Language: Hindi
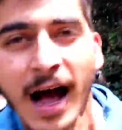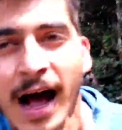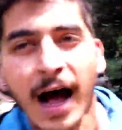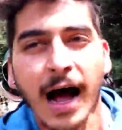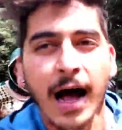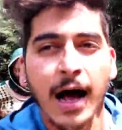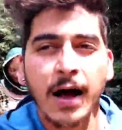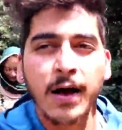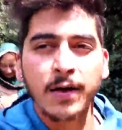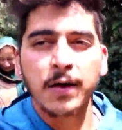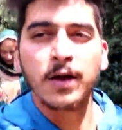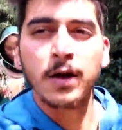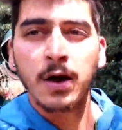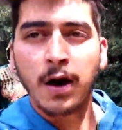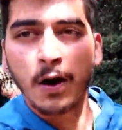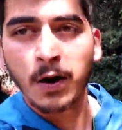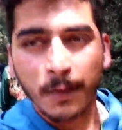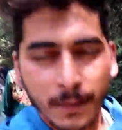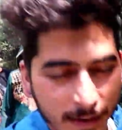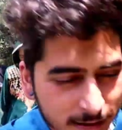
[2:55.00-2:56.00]
हाँ
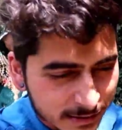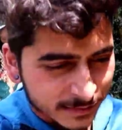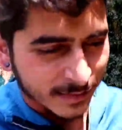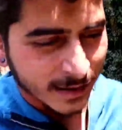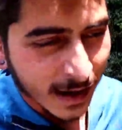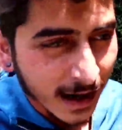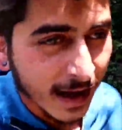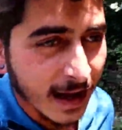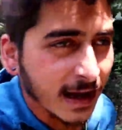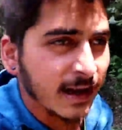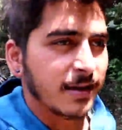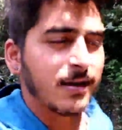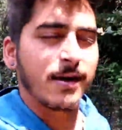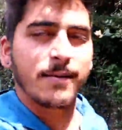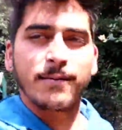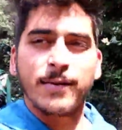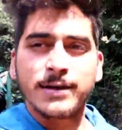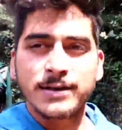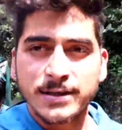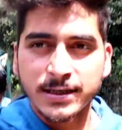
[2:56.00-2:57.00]
और बस मेरा एक
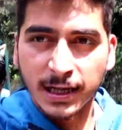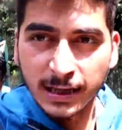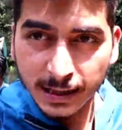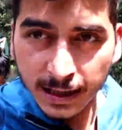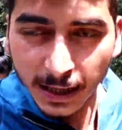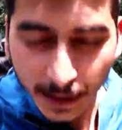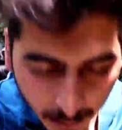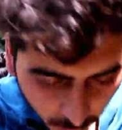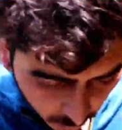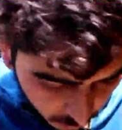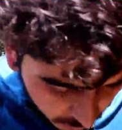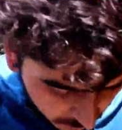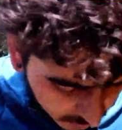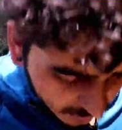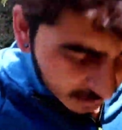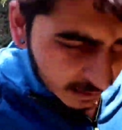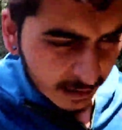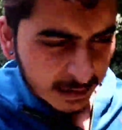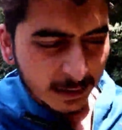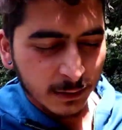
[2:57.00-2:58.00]
बस चलते रहो
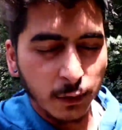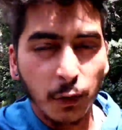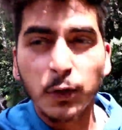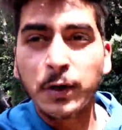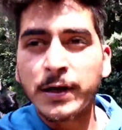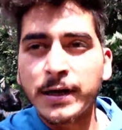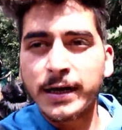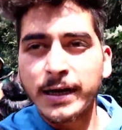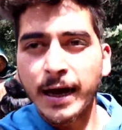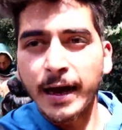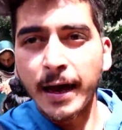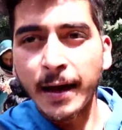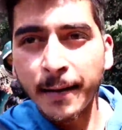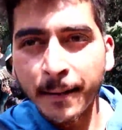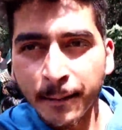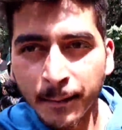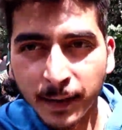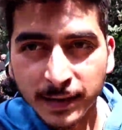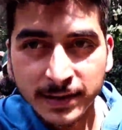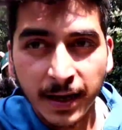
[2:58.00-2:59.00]
तो ठीक है
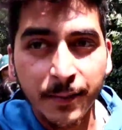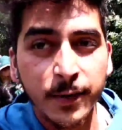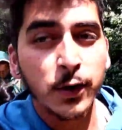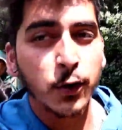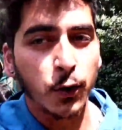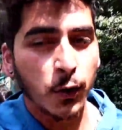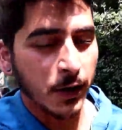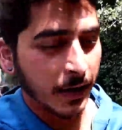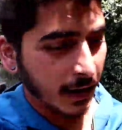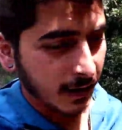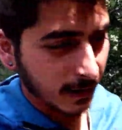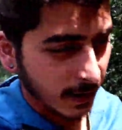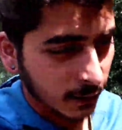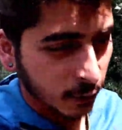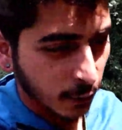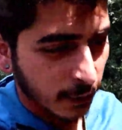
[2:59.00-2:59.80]
बस अभी रुक गया था